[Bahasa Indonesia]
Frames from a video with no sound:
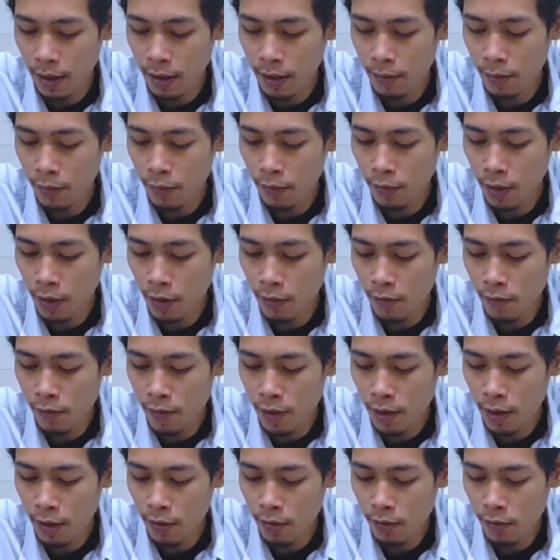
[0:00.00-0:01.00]
al
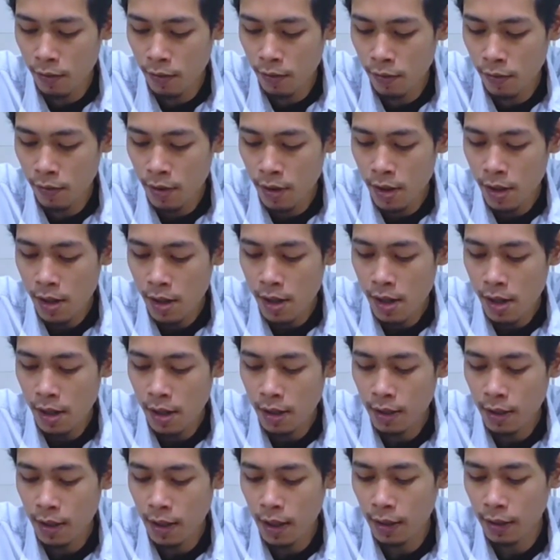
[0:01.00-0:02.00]
munawwaru
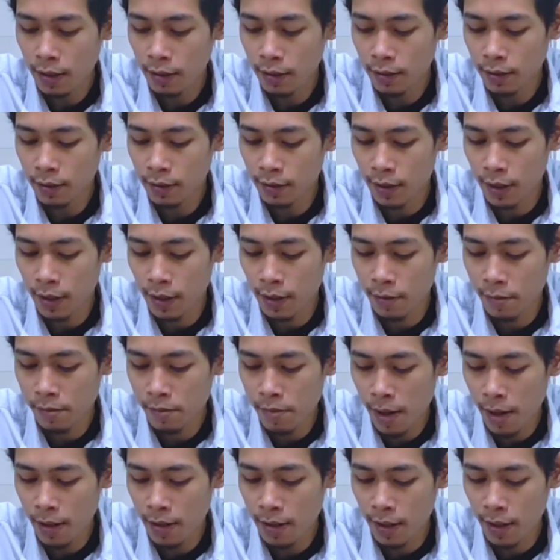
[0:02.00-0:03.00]
kang
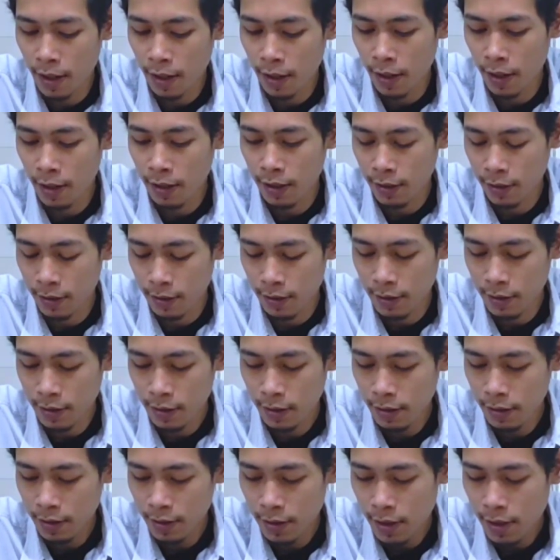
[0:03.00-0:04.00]
den padangake
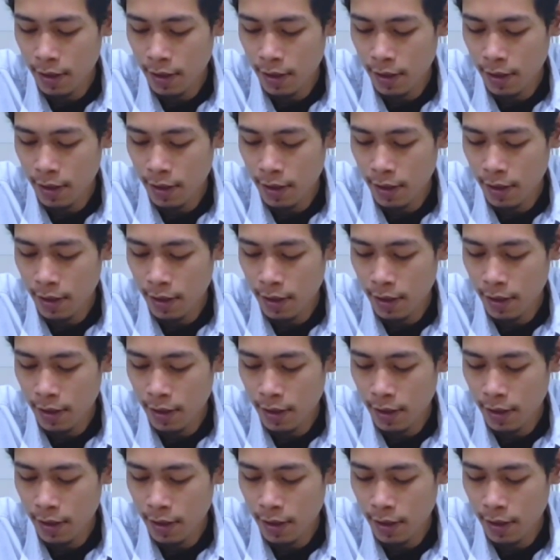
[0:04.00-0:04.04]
